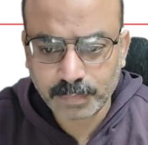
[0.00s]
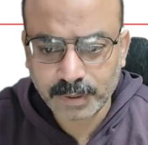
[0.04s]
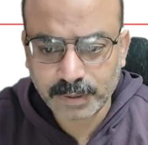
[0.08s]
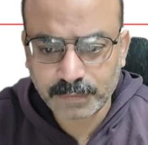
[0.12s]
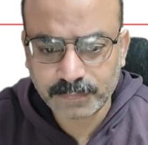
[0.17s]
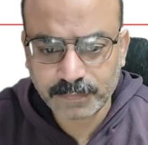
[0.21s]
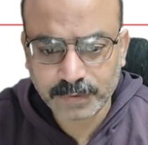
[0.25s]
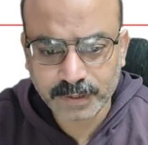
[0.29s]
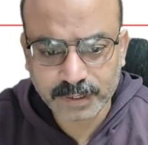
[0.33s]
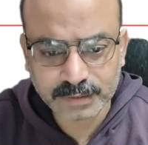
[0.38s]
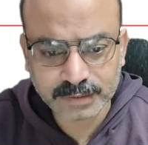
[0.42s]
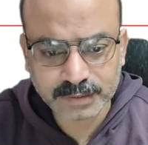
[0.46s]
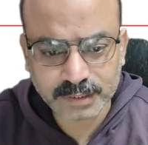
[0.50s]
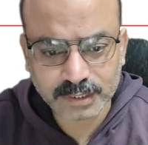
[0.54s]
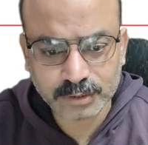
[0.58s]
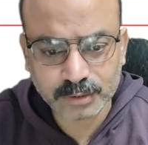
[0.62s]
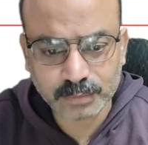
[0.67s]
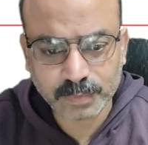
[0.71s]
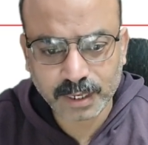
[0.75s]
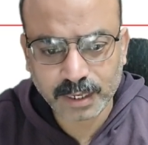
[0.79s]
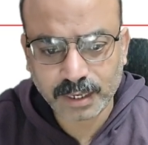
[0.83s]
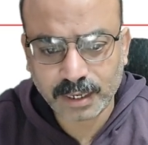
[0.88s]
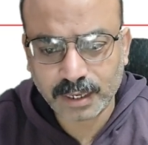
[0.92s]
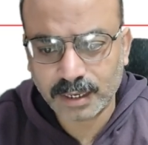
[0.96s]
पर फिर से
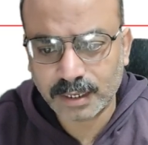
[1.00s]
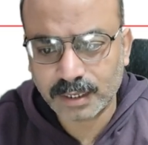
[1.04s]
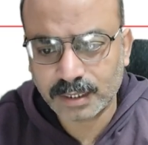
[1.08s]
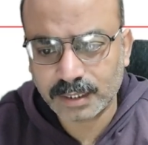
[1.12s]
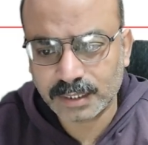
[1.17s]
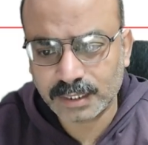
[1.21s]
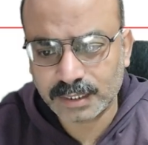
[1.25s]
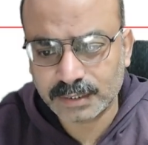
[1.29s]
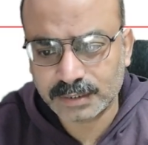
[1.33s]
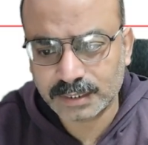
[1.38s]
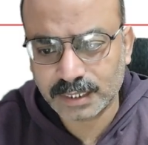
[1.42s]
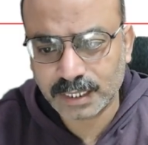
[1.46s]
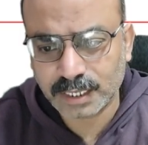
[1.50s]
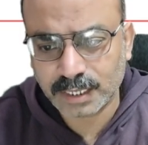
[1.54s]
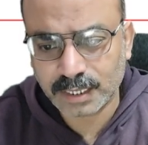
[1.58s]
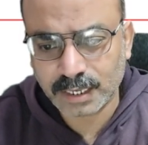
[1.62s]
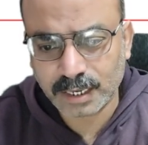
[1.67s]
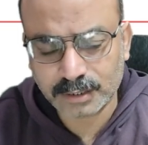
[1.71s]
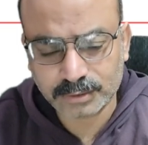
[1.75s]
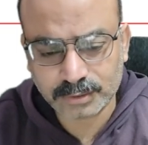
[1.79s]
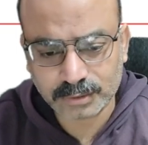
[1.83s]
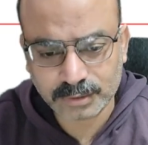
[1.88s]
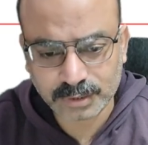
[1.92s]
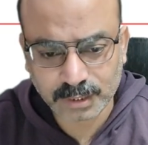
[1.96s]
दोबारा अगर नीचे
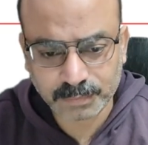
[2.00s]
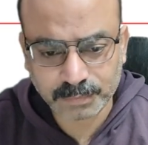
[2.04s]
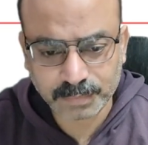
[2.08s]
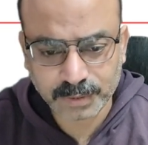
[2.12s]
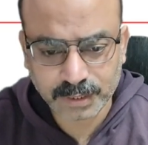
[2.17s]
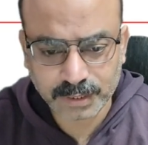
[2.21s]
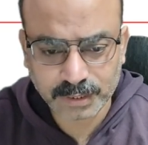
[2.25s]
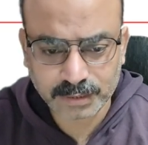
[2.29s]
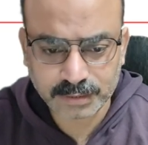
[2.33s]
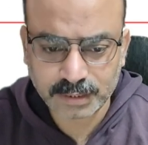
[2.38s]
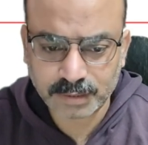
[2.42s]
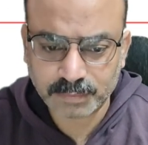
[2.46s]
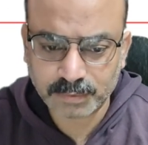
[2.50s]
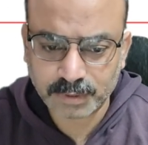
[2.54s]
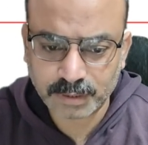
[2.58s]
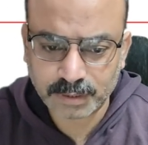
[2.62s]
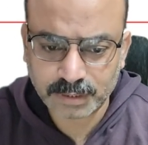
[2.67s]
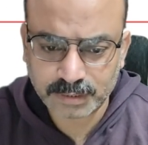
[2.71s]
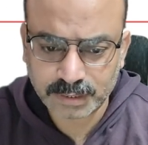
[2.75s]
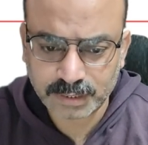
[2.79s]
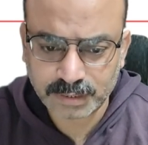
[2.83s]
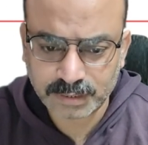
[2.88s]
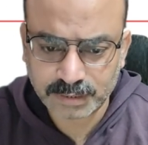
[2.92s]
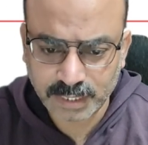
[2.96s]
आया आठ सौ तिरपन के नीचे हमने
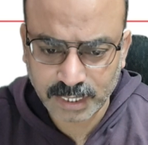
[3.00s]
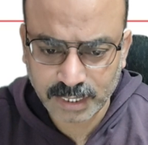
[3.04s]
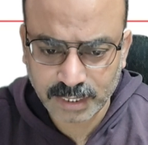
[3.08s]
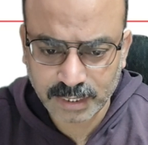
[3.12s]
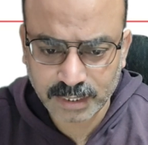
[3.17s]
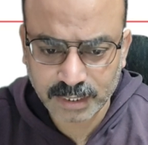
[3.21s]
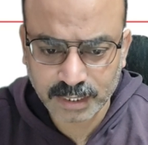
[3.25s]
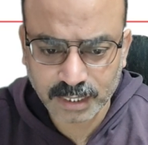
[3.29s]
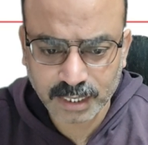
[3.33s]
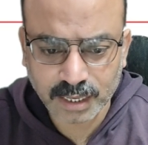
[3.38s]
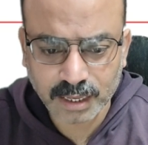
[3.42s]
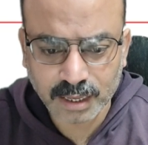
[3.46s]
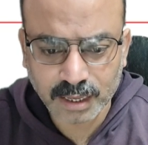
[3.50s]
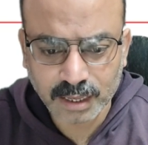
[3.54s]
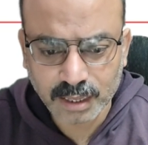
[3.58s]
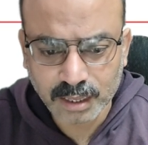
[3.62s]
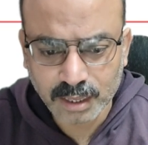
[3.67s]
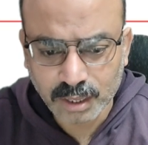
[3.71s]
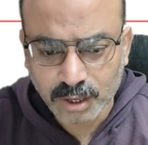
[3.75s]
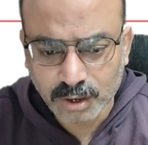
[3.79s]
इसे सेल किया